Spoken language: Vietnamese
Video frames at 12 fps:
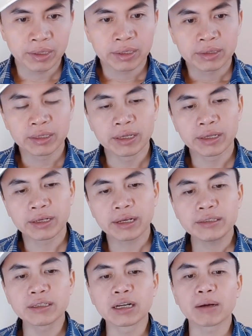thì
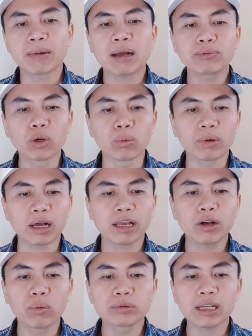cái trường hợp áp dụng là
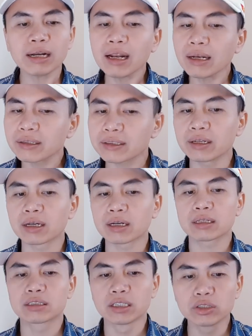cái khung giá đất sẽ được
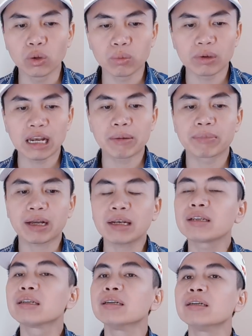sử dụng làm
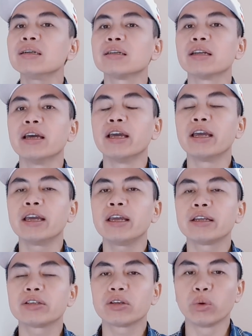căn cứ để
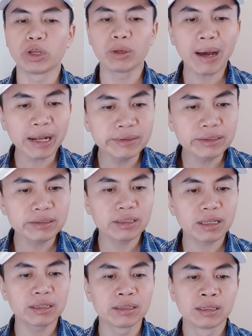ủy ban nhân
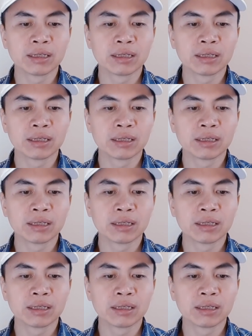dân